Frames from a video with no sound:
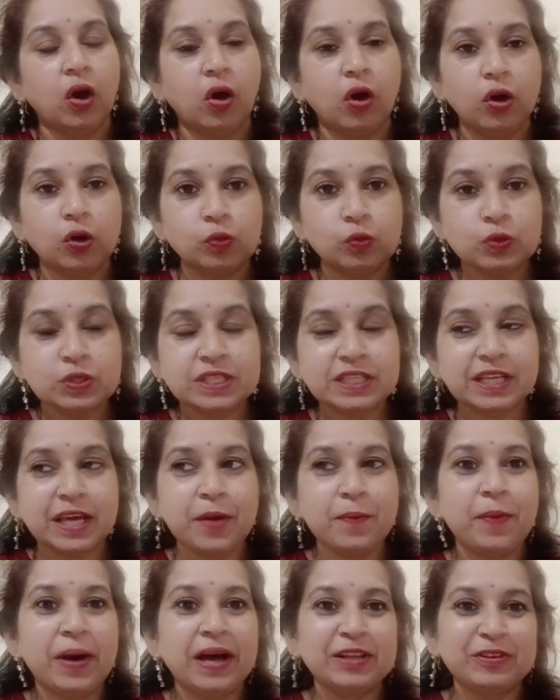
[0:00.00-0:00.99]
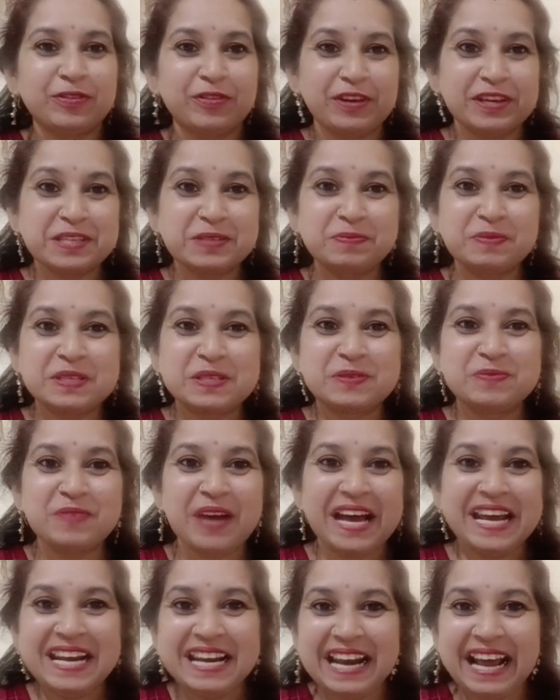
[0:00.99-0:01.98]
और उसके बाद फेस पे
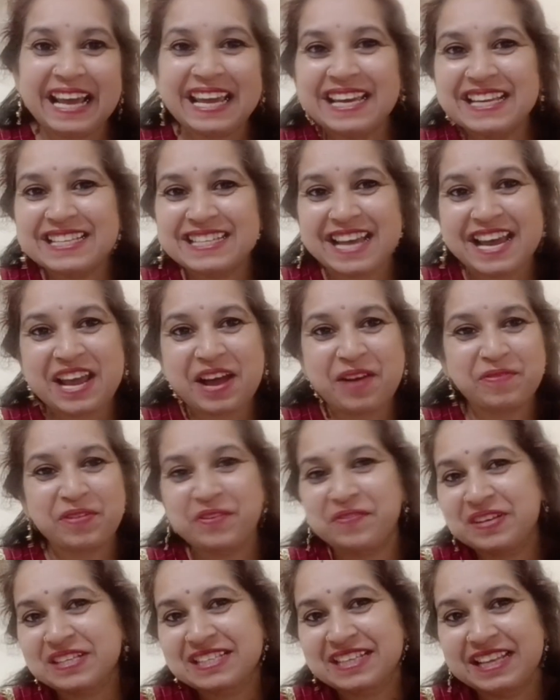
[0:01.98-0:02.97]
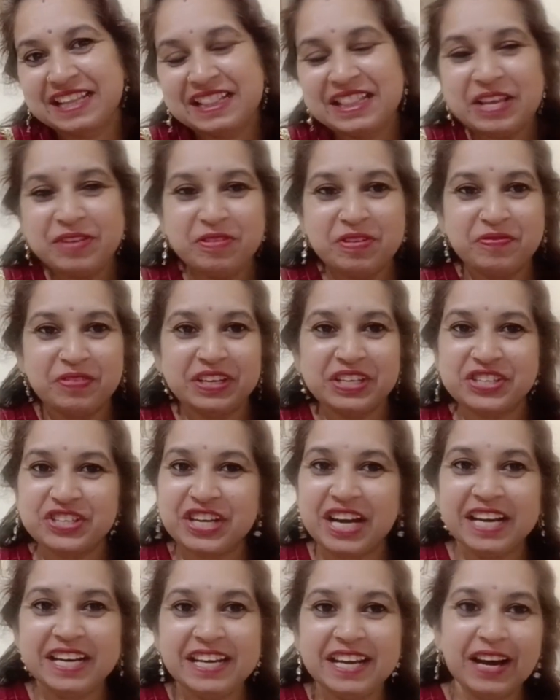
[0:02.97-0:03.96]
स्माइल लाइए चाहे आपके पास कितनी भी
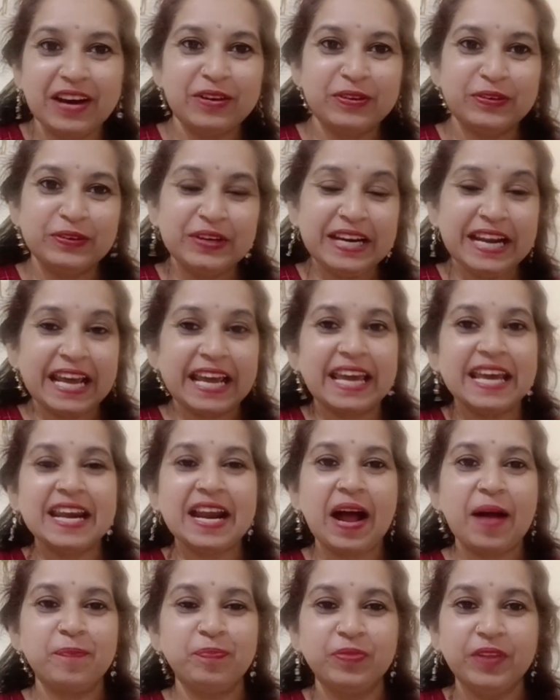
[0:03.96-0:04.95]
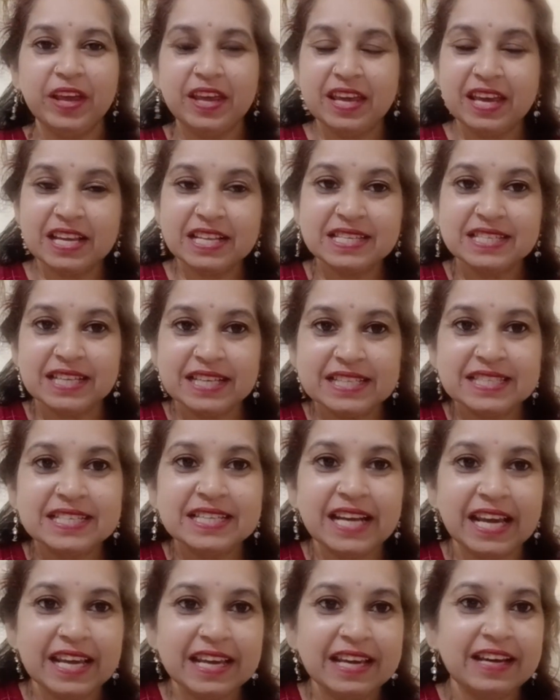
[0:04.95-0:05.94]
परेशानियां हो लेकिन आपने ये जज
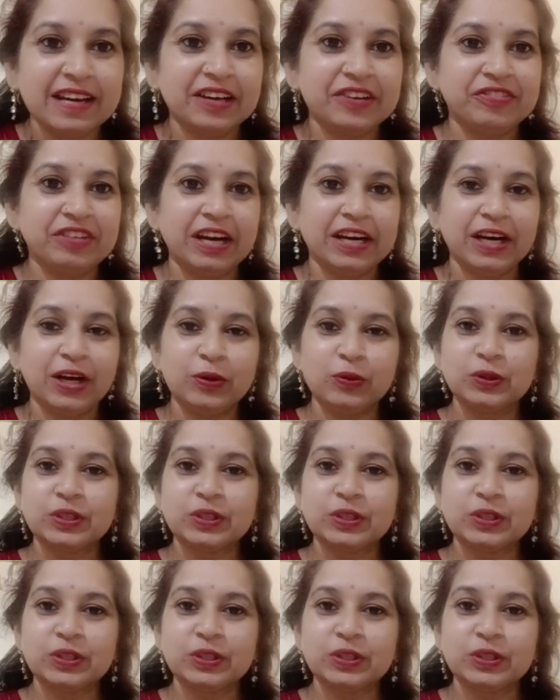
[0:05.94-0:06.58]
नहीं करवाना